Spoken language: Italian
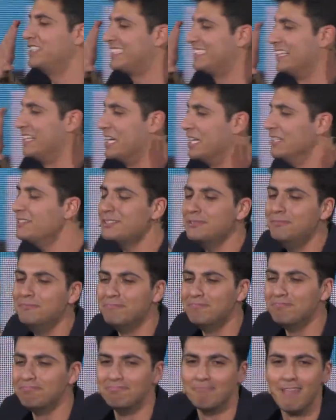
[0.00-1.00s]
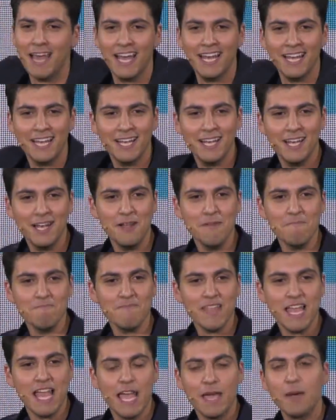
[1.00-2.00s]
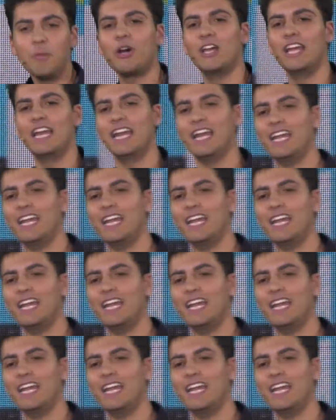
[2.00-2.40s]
visto niente. Che poi